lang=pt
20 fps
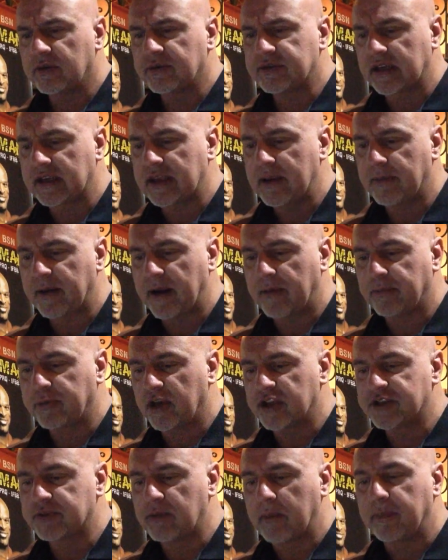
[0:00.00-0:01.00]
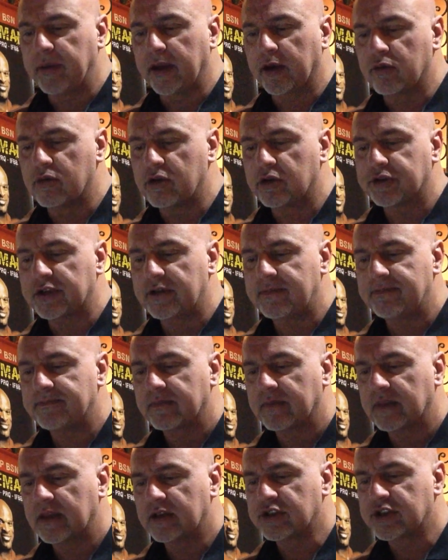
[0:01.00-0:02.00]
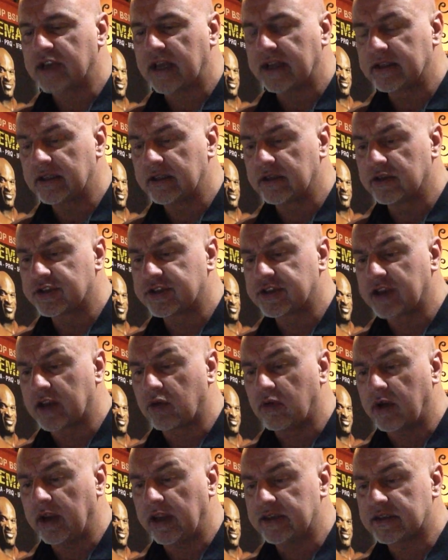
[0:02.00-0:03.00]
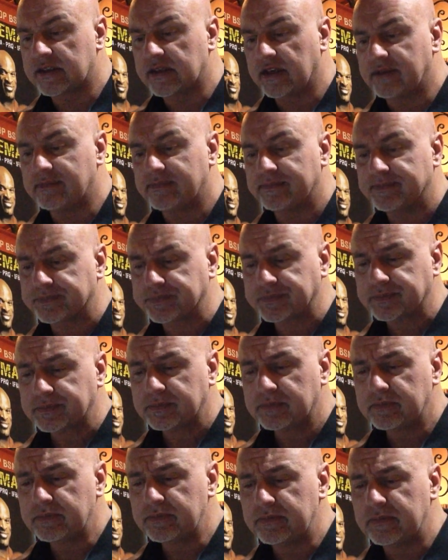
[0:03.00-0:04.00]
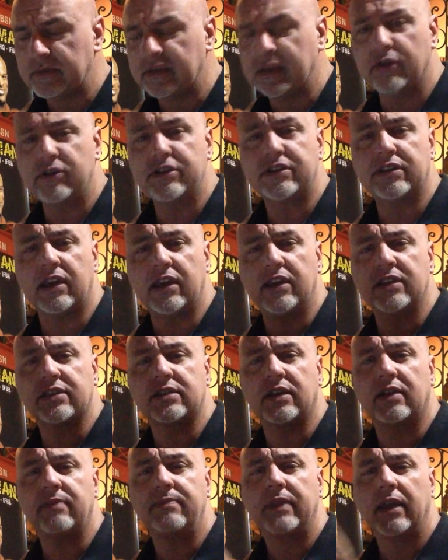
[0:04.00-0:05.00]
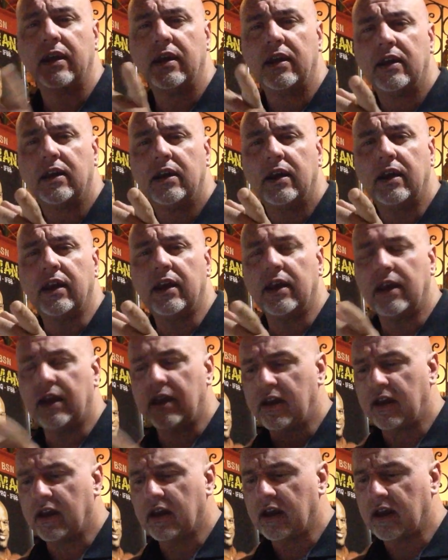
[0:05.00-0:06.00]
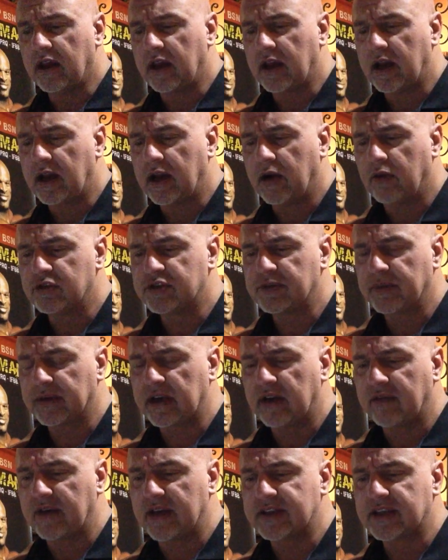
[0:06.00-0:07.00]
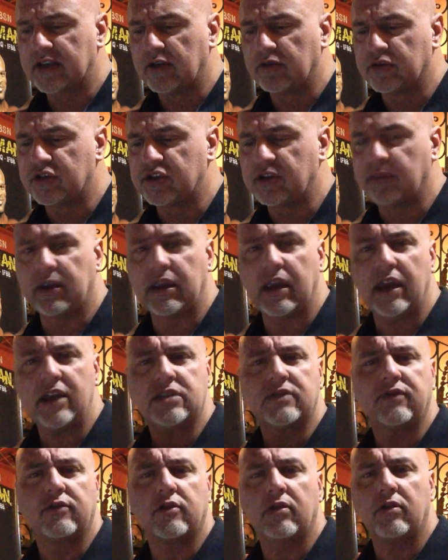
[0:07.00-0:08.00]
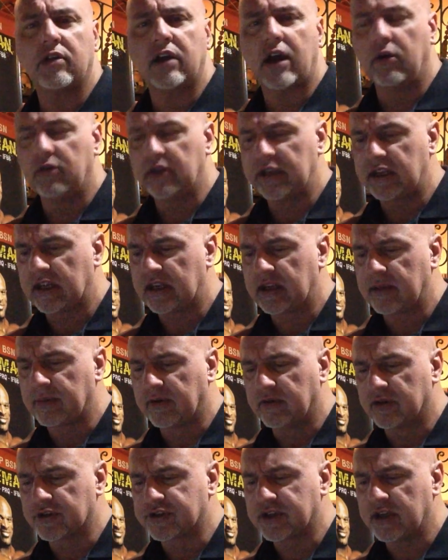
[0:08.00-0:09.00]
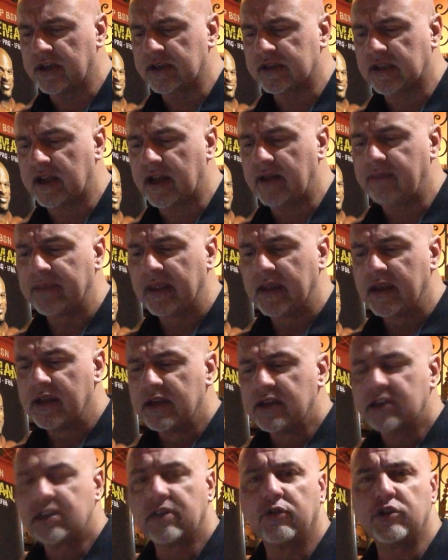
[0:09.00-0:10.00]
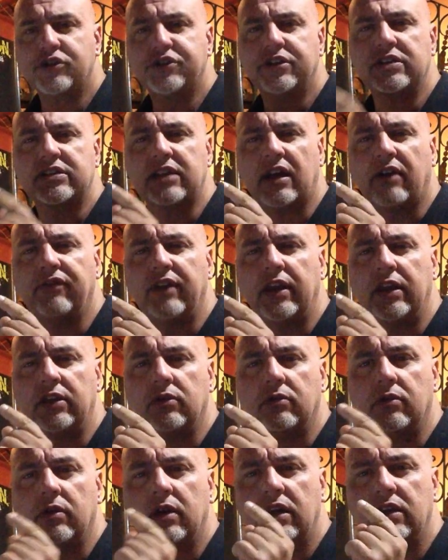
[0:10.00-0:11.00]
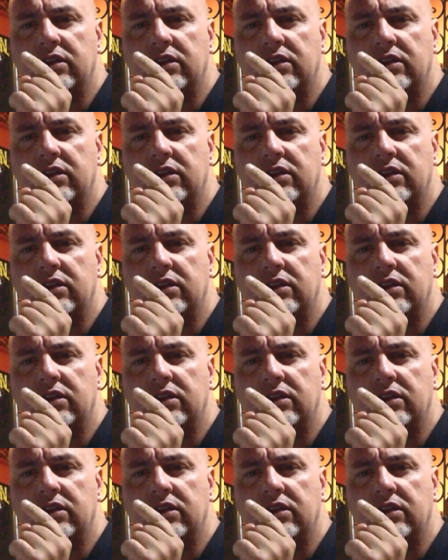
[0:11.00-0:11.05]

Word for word: vamos aqui para a próxima pergunta, já dando sequência. Não esqueça é, a última gravação do Jimcast, vou colocar o link aqui para vocês, tá? Se você está vendo